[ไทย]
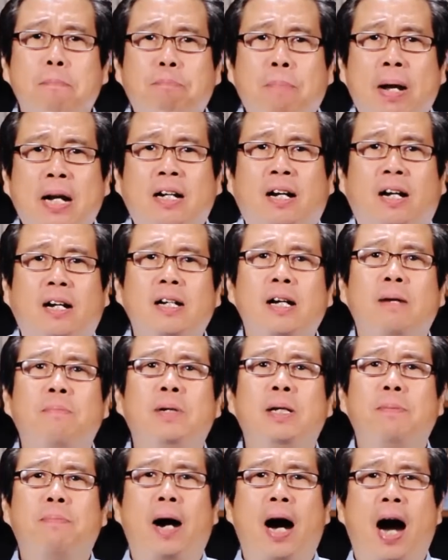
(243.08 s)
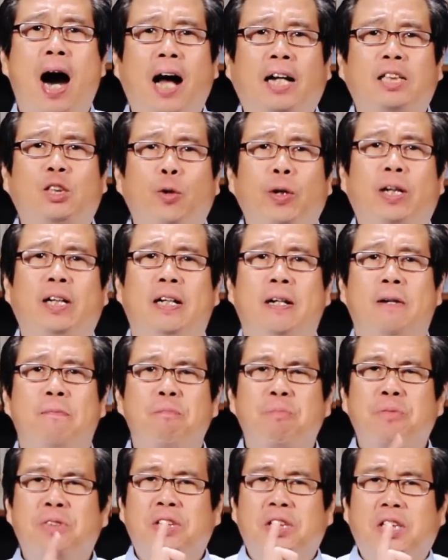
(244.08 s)
เป็นเครื่องมือประหารชีวิต
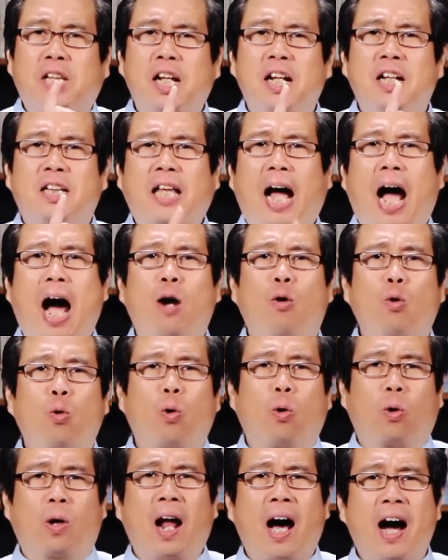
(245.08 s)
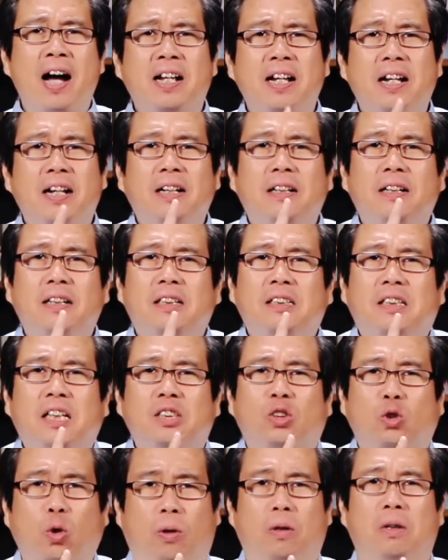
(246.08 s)
ที่ทารุณโหดร้าย
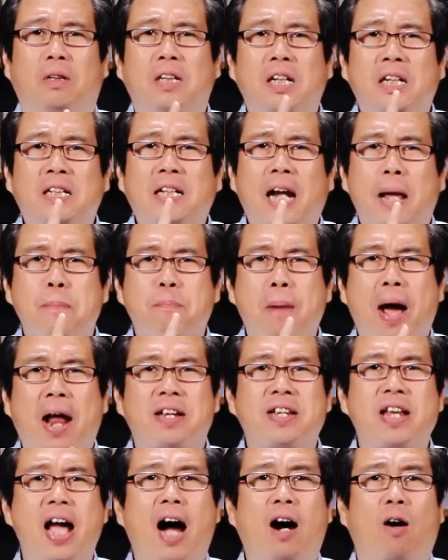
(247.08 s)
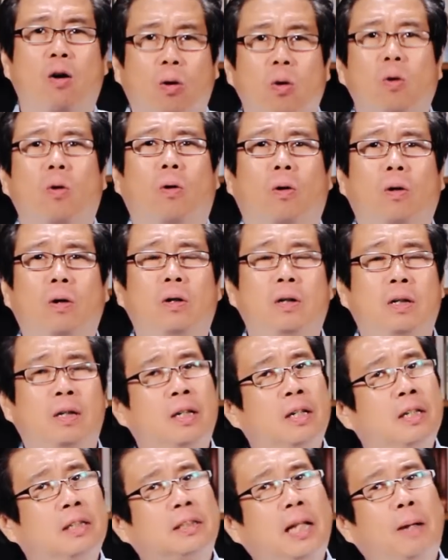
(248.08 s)
ที่สุดหนึ่งใน 8 อย่างของโลก
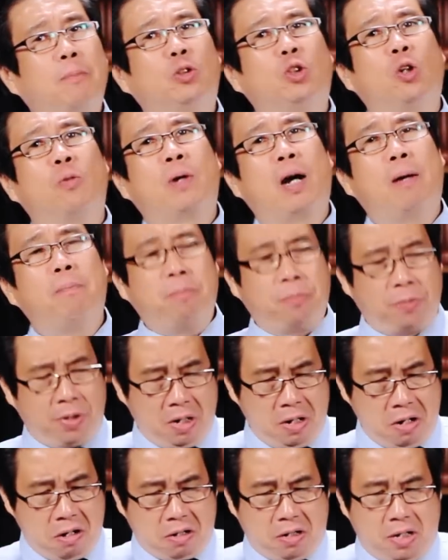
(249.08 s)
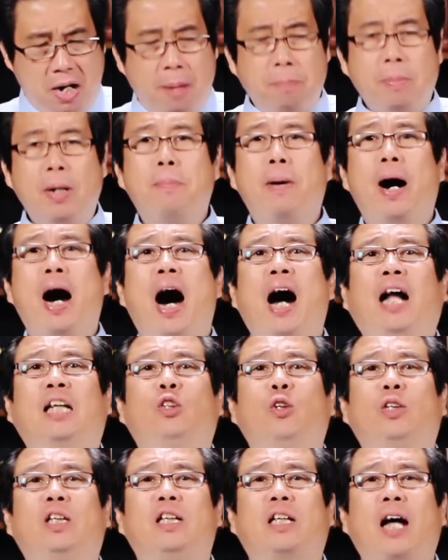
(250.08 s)
ท่านผู้ชมครับ เครื่องมือประหาร
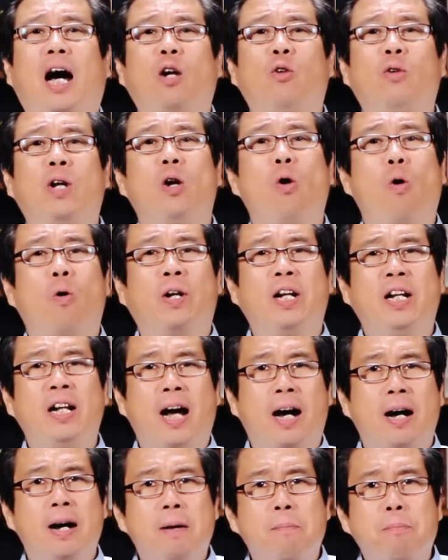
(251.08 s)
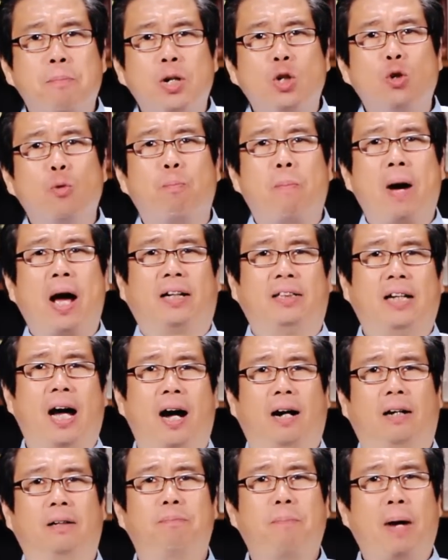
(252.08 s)
ชีวิตที่ทารุณในโลกนี้นะมีอยู่ 8 อ
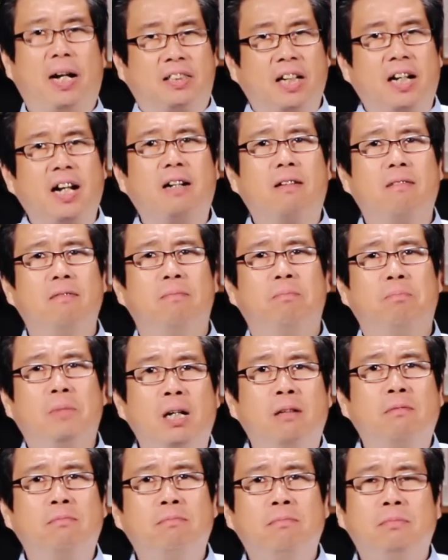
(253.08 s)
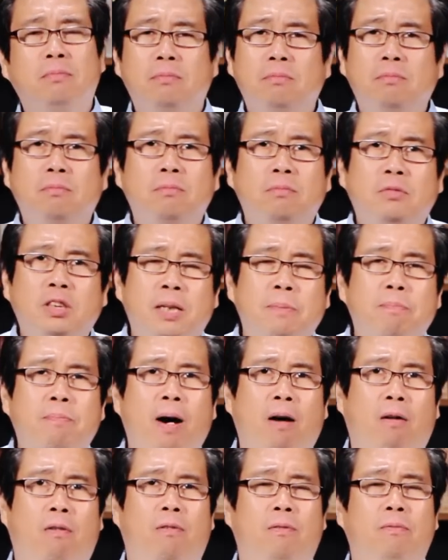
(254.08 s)
ย่าง 8 ชนิด 1. ยิง
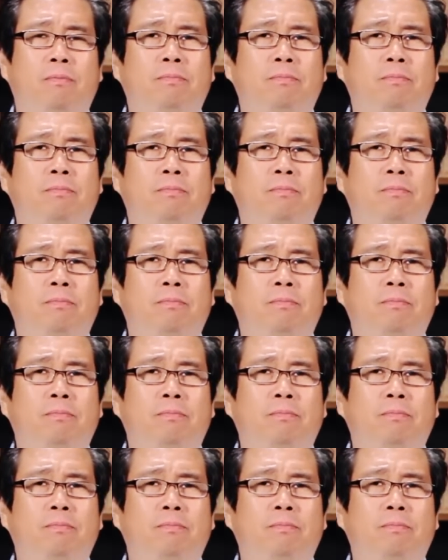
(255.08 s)
เป้า